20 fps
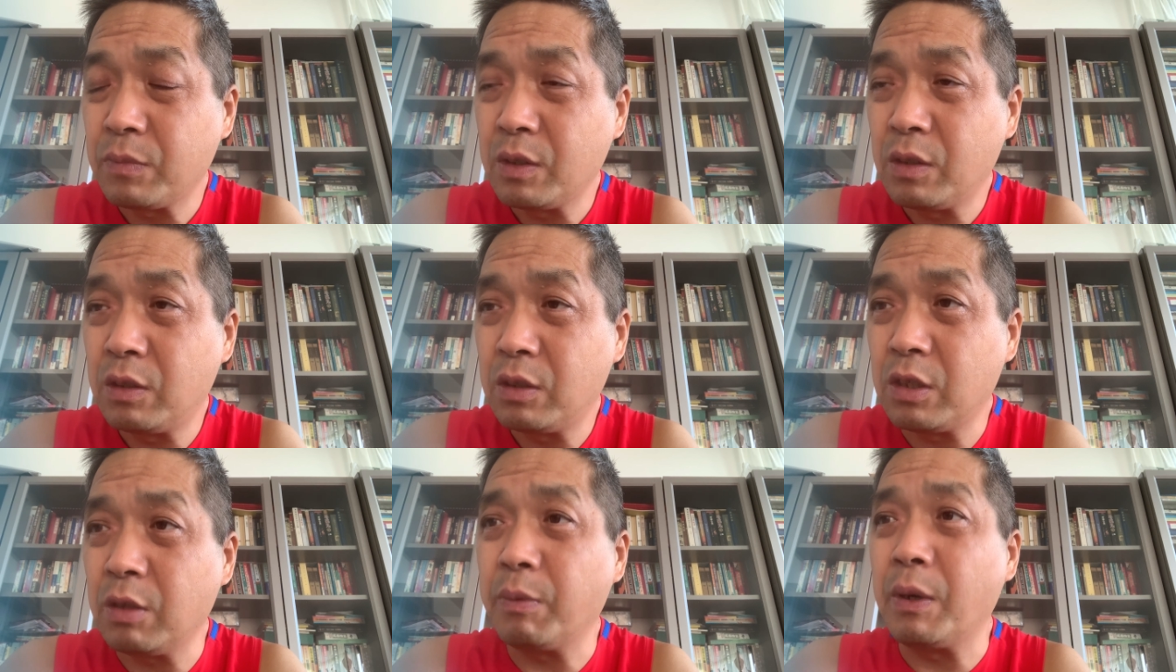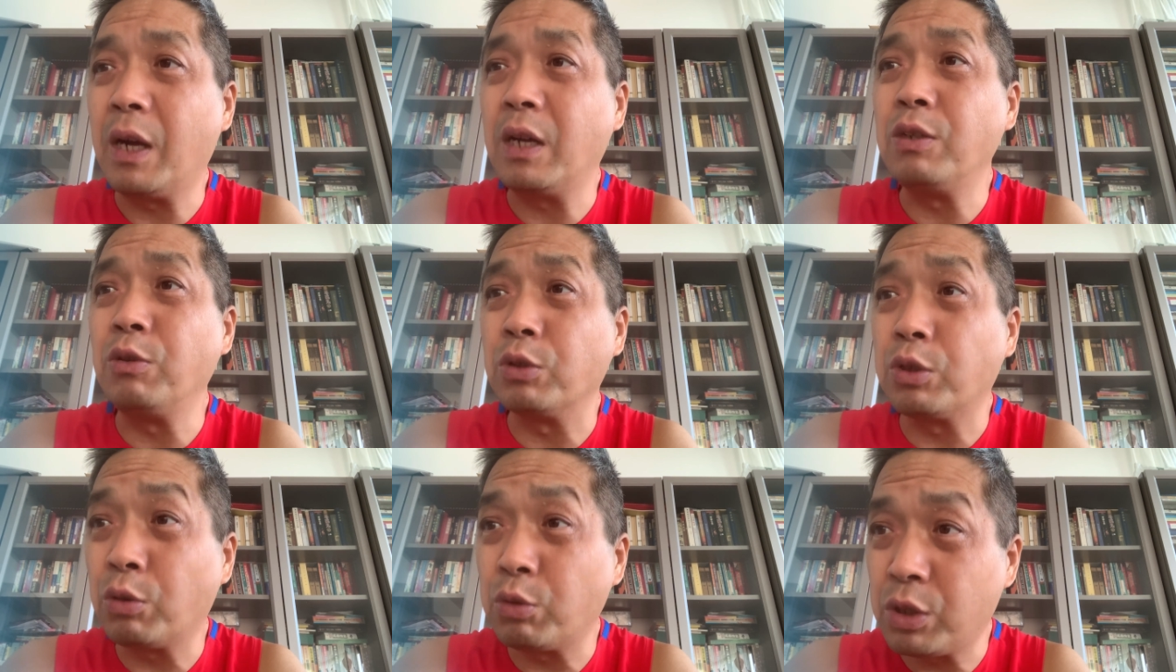是吧？
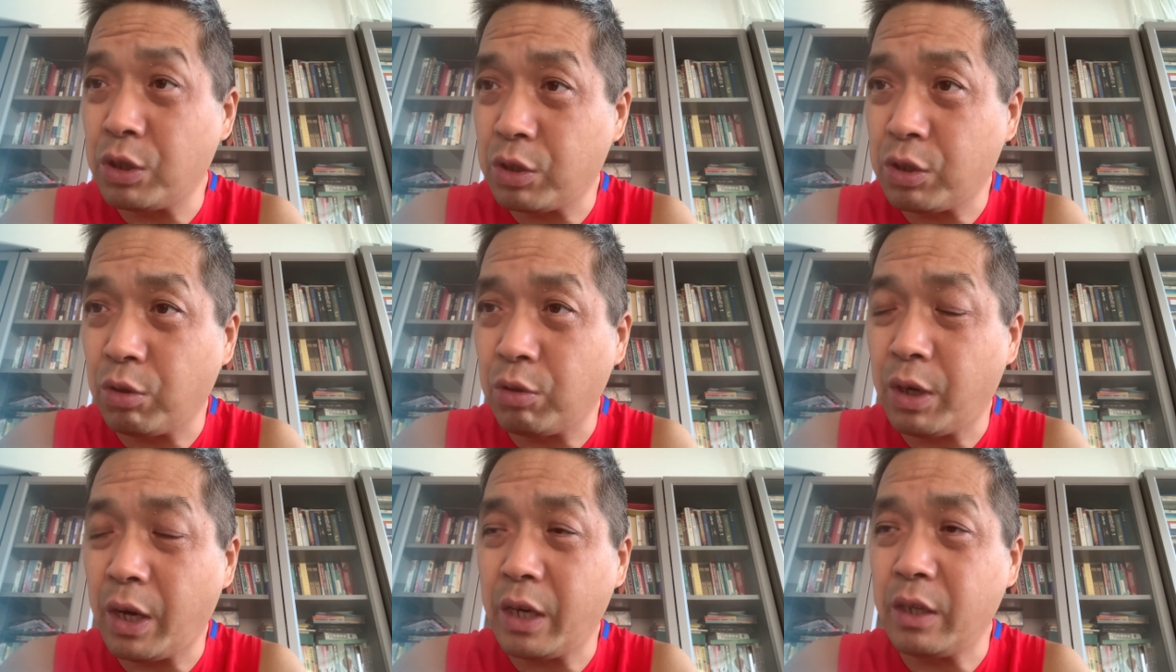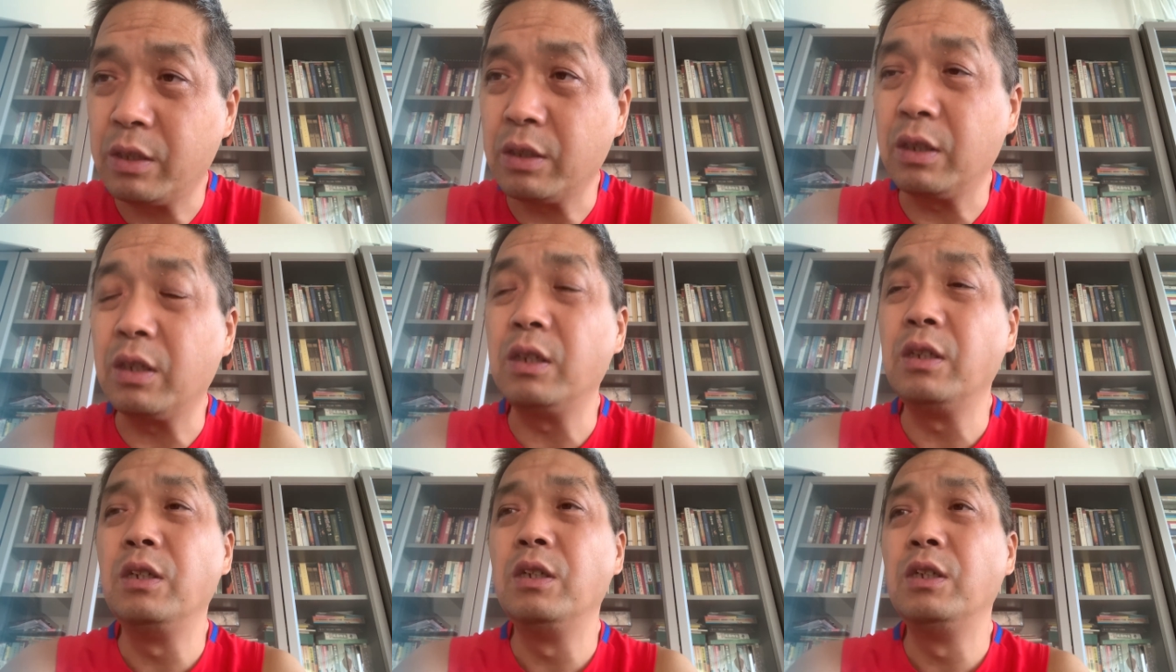又都是受害
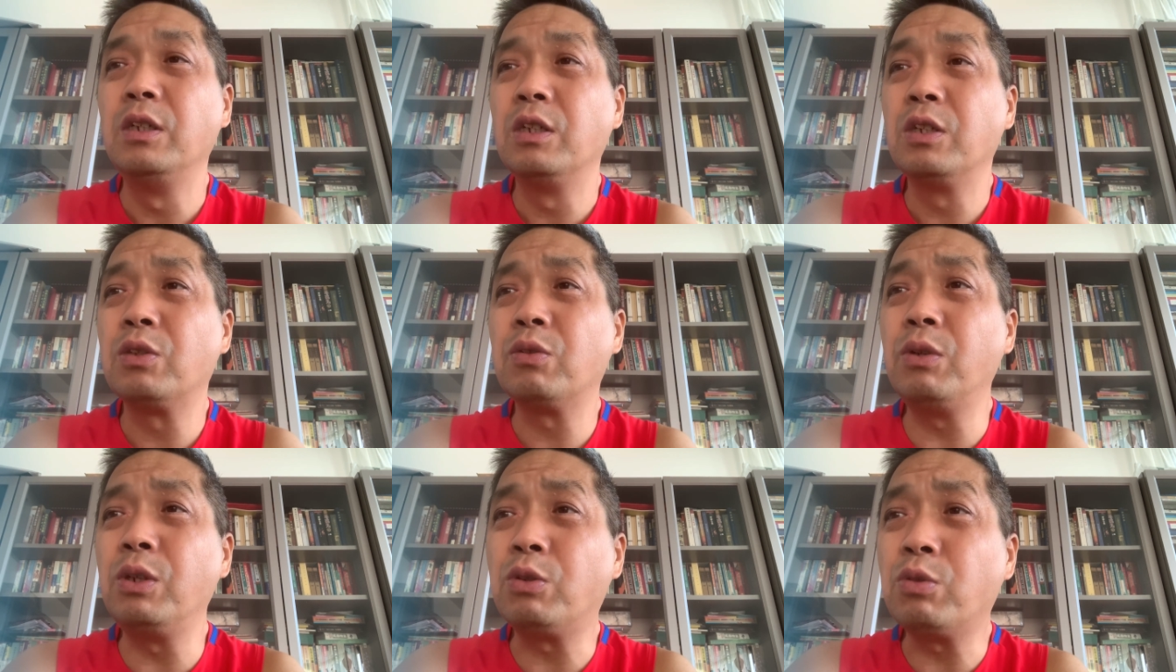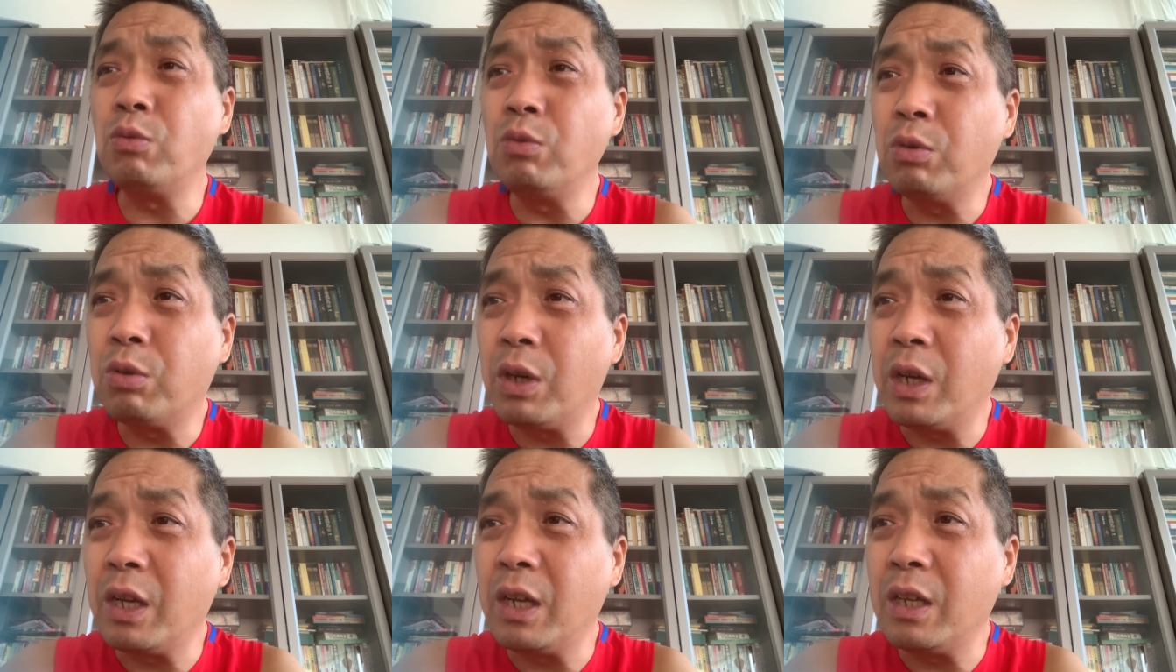者。所以中
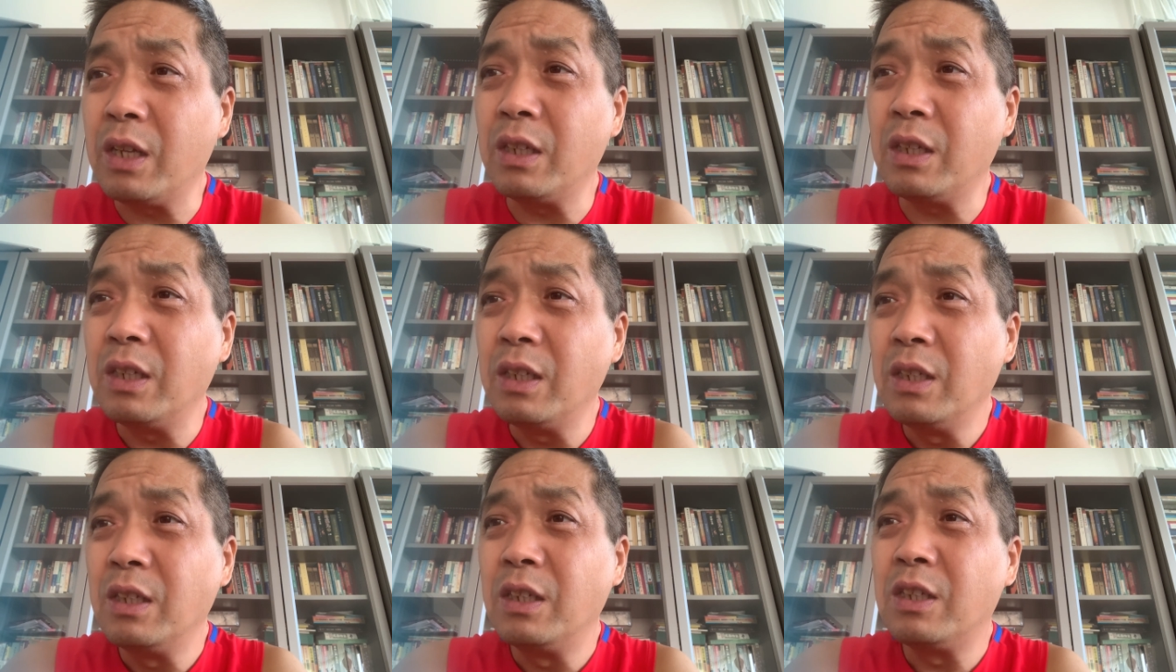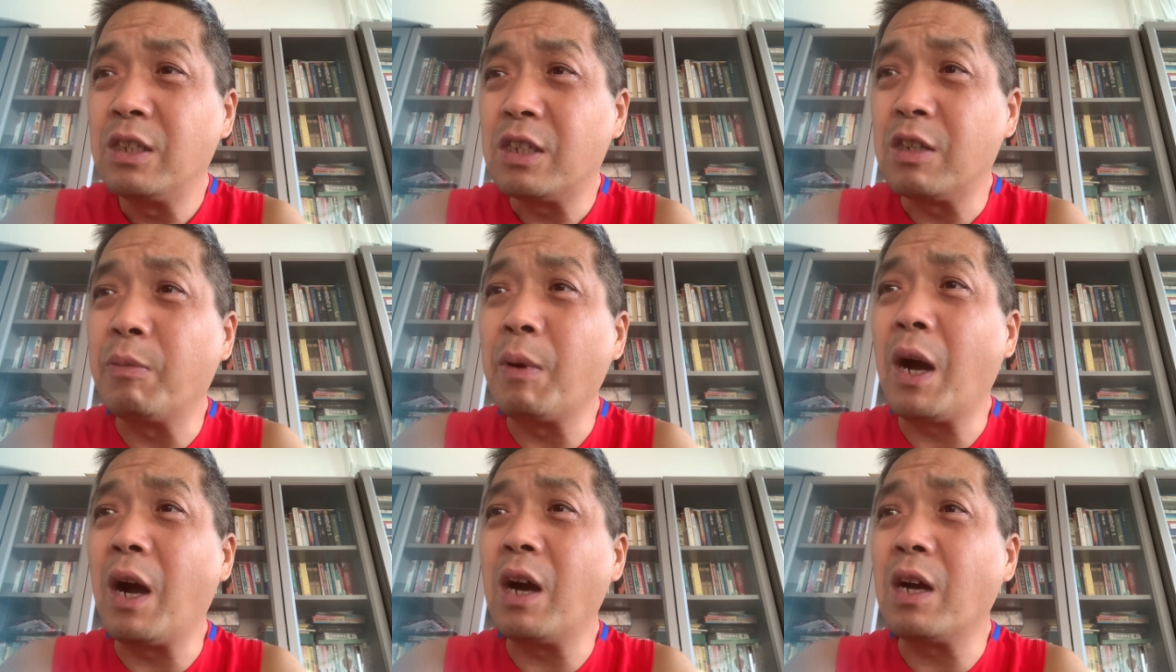国人是
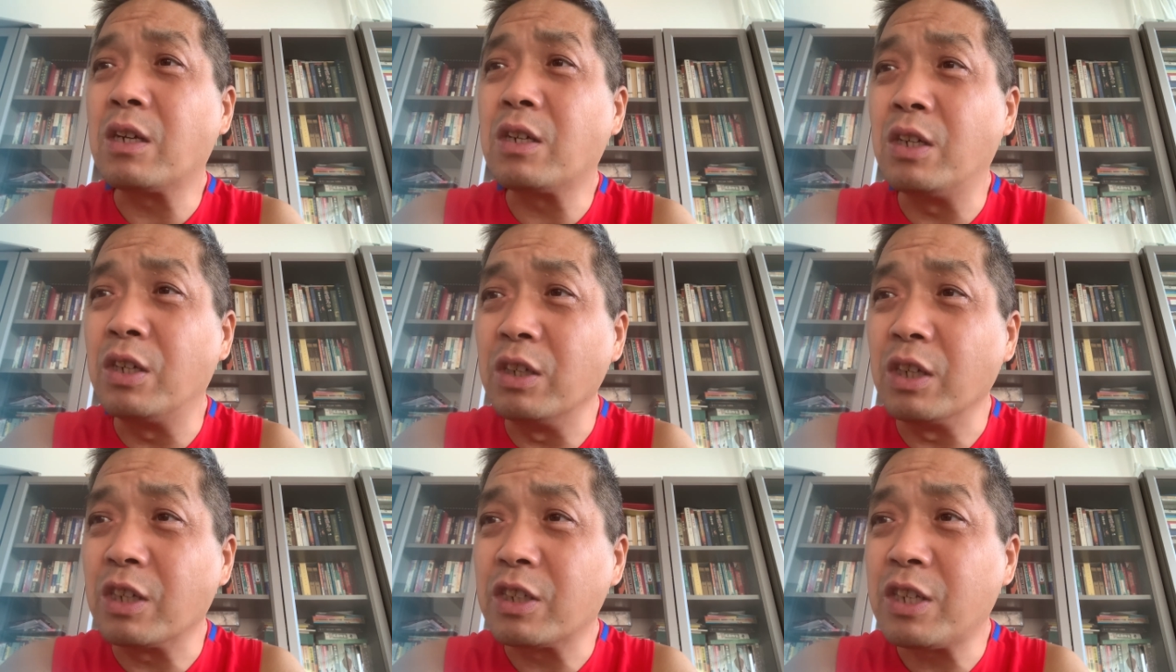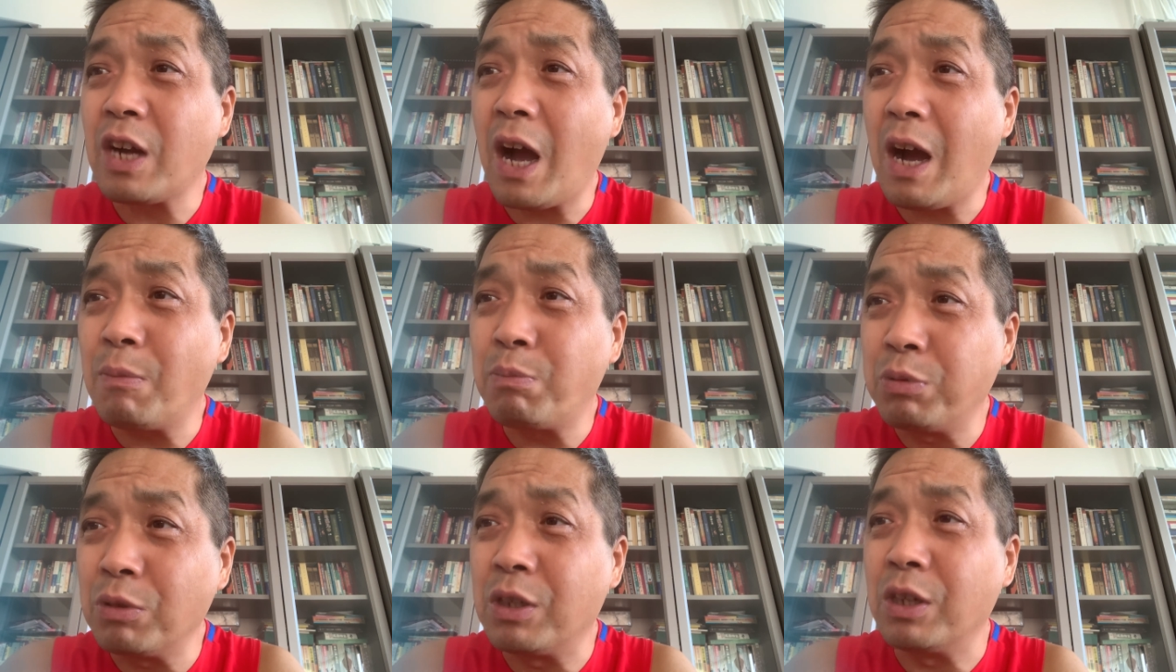吧？可
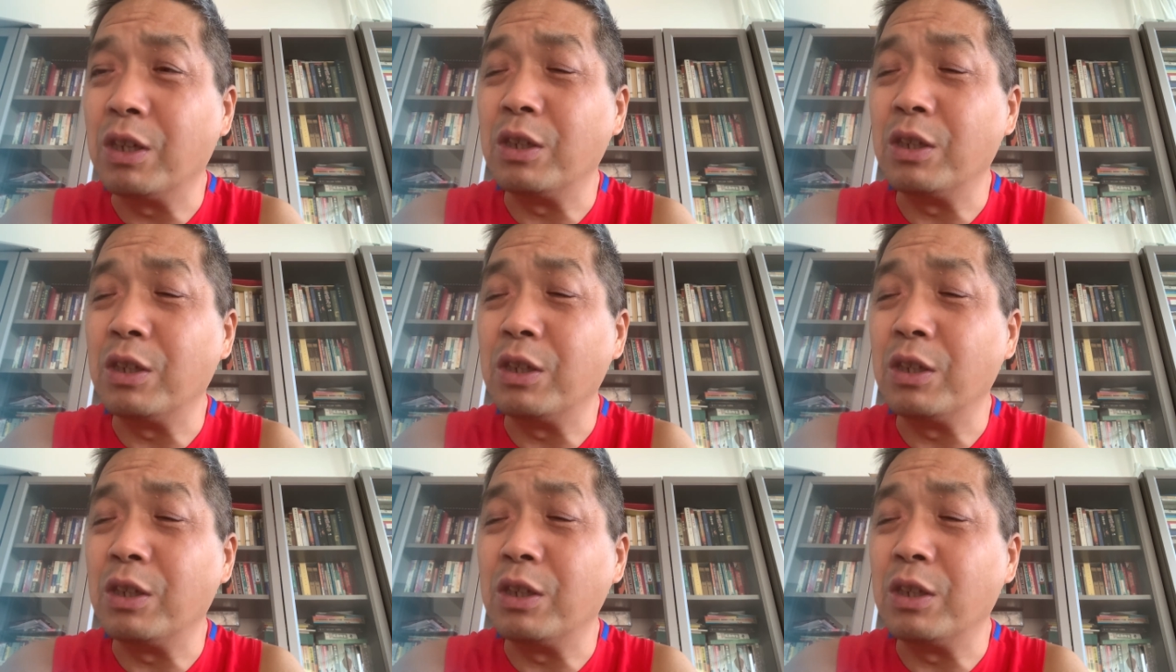杀不可